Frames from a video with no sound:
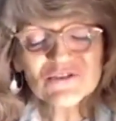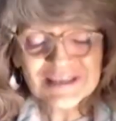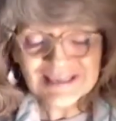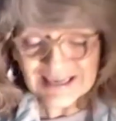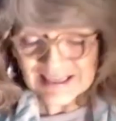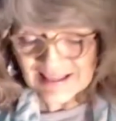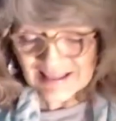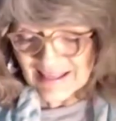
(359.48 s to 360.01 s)
en
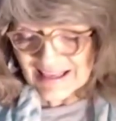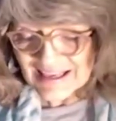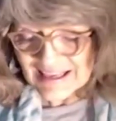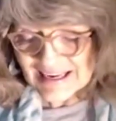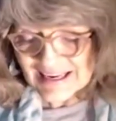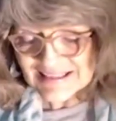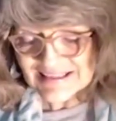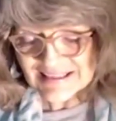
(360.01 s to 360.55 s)
realidad en
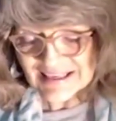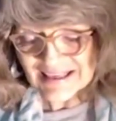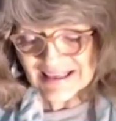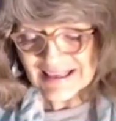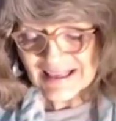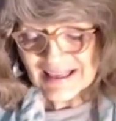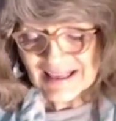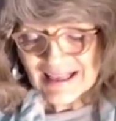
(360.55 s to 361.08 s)
Grecia,
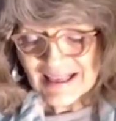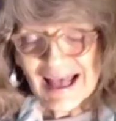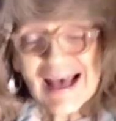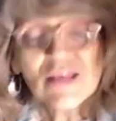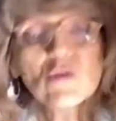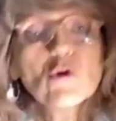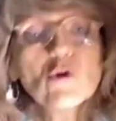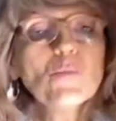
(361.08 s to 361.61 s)
a
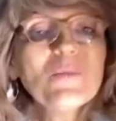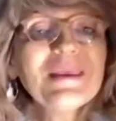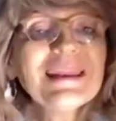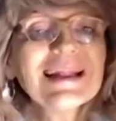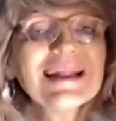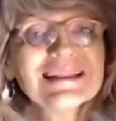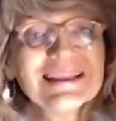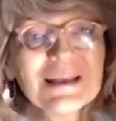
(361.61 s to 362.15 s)
dormir
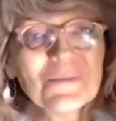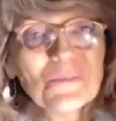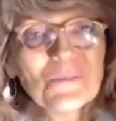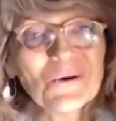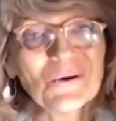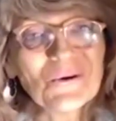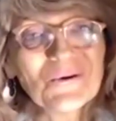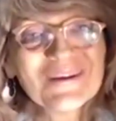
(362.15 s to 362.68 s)
al
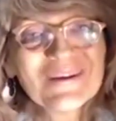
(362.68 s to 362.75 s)
templo,